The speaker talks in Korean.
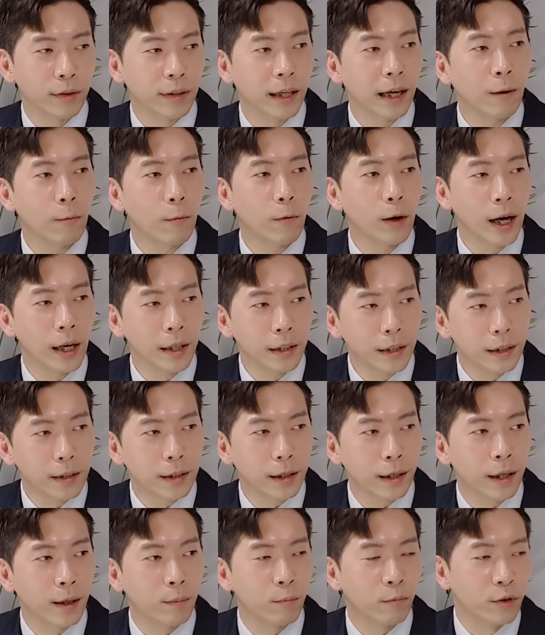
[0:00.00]

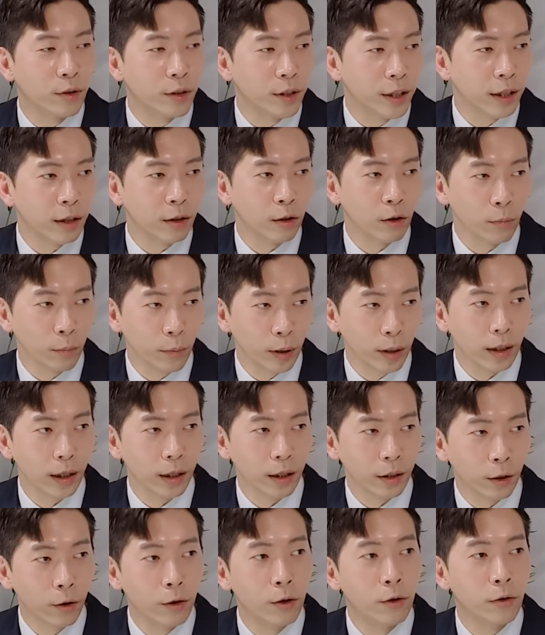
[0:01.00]
사고하느냐의 문제인 겁니다.
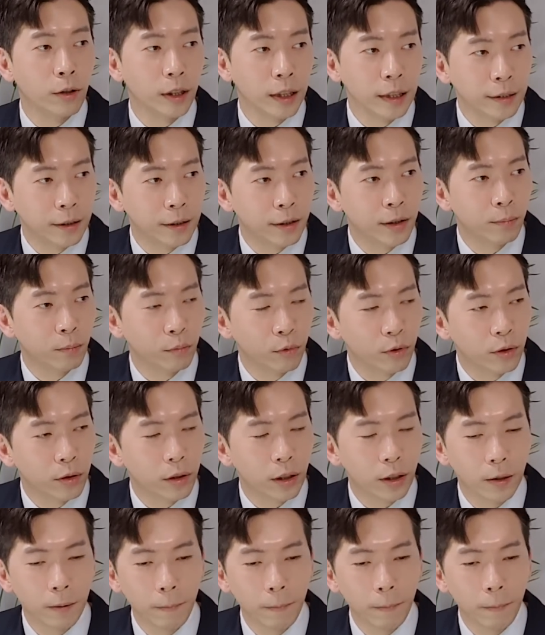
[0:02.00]
연륜이 있으신 분들은.